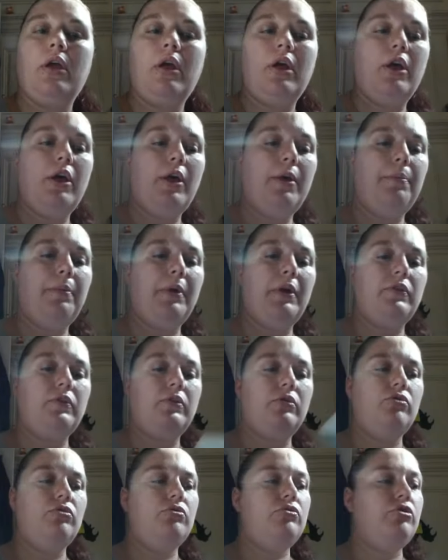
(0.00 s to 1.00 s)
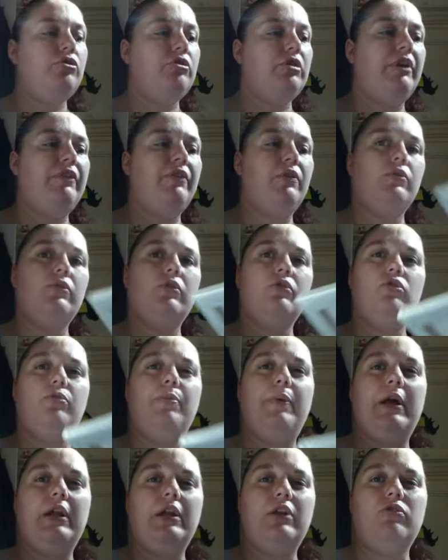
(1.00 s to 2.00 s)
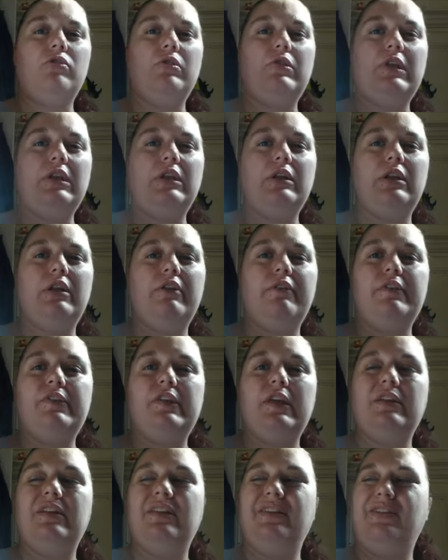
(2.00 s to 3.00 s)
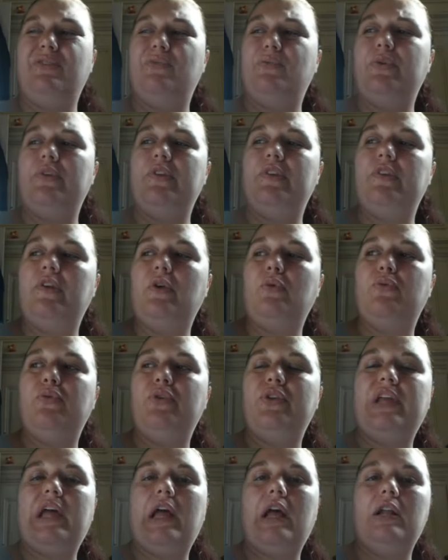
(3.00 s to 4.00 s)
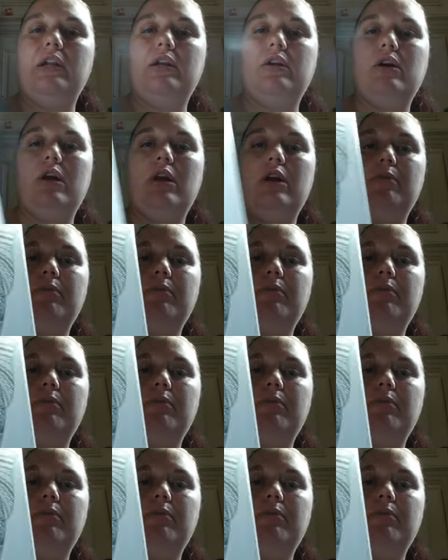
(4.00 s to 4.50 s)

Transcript: Euh, parce que du coup j'en avais entendu parler, je sais qu'il y en avait certaines qui faisaient ça au feutre à alcool,